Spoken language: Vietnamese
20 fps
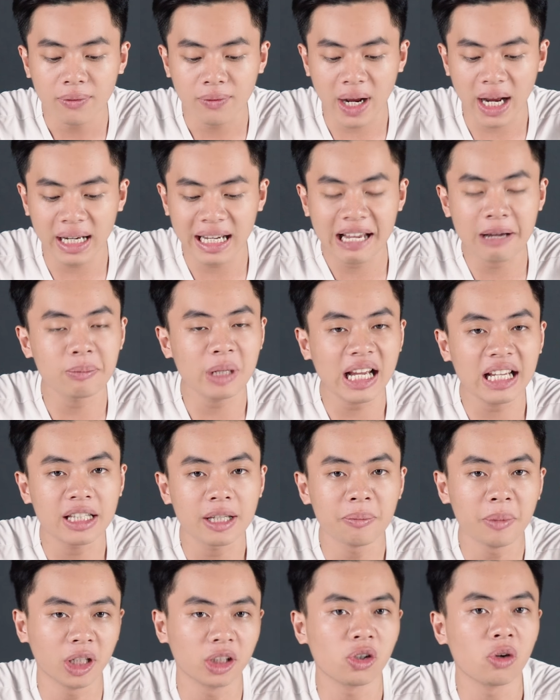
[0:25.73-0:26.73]
và ngày hôm nay
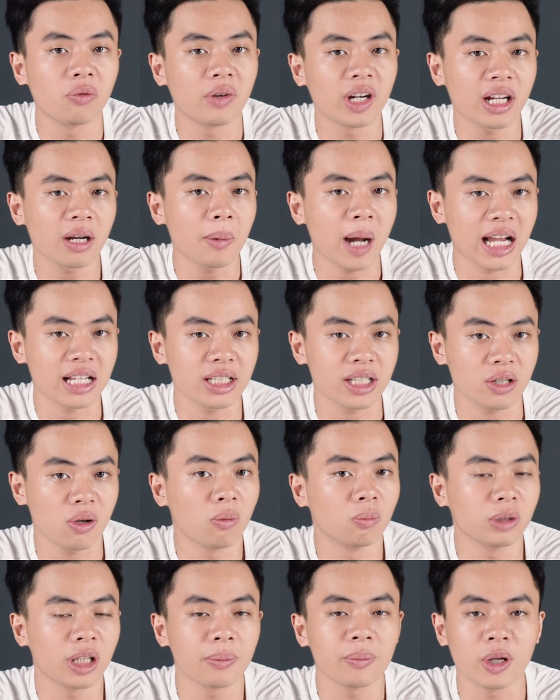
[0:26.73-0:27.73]
thì mình cùng với các bạn sẽ
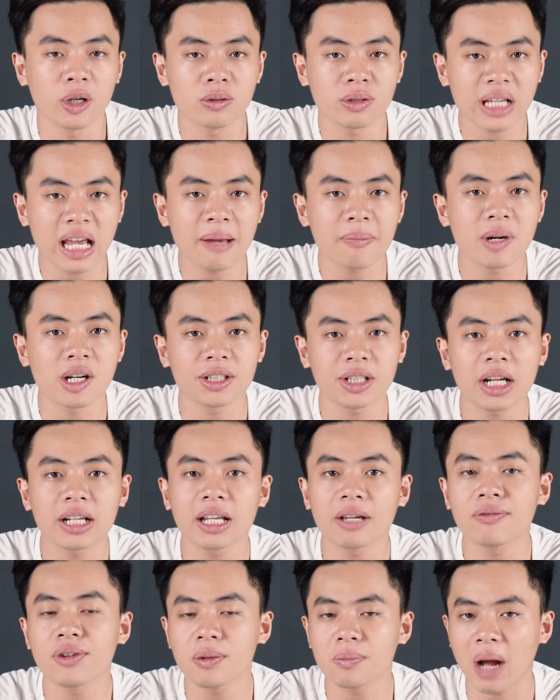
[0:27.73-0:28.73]
cùng tìm hiểu xem ở trên
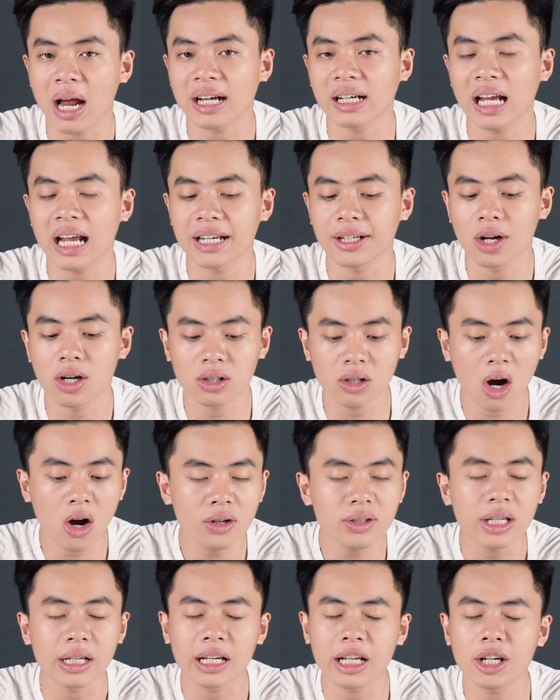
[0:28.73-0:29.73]
cái phiên bản này nó
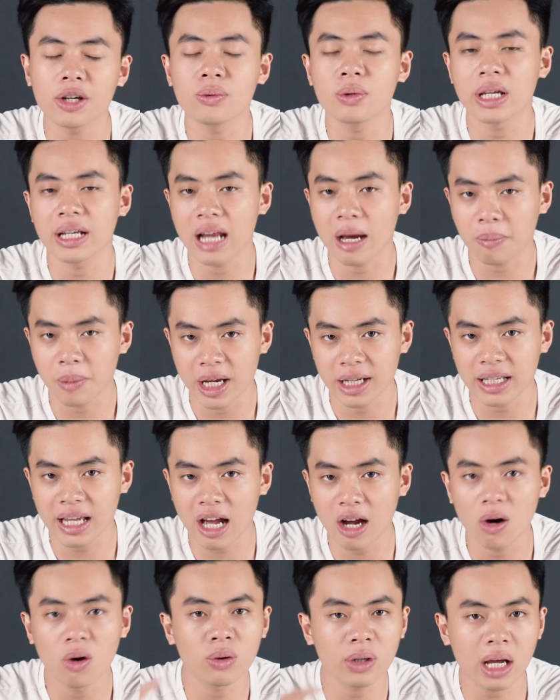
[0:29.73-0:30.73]
có những cái điều gì đặc biệt
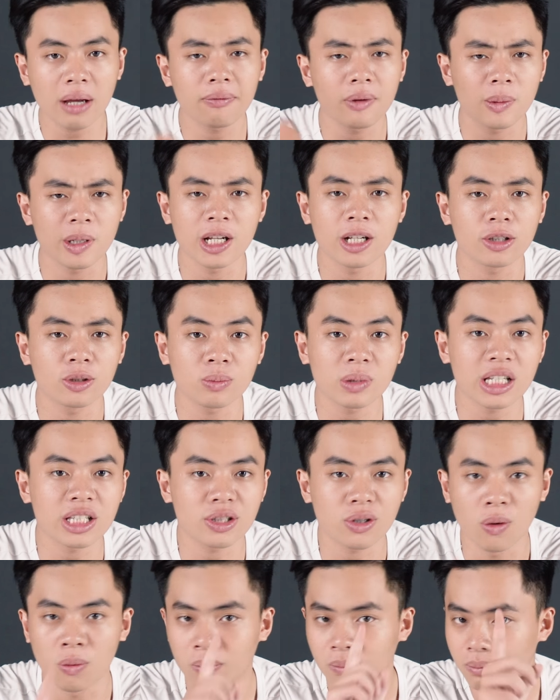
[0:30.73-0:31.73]
nha ok và bây giờ chúng ta
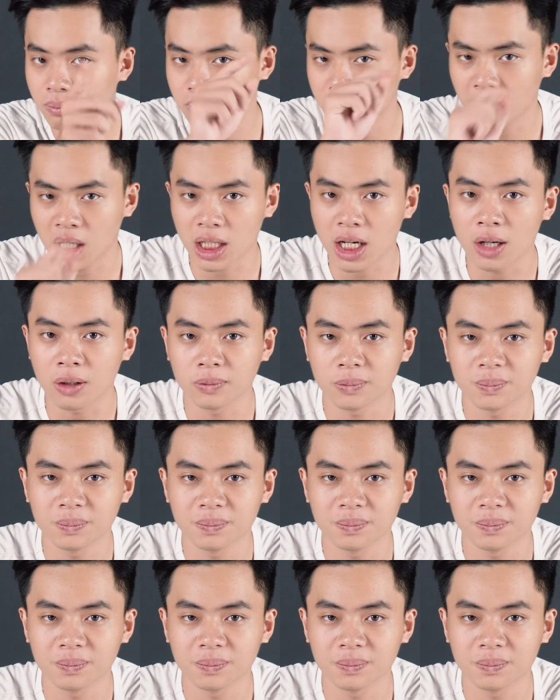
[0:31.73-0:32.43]
sẽ cùng bắt đầu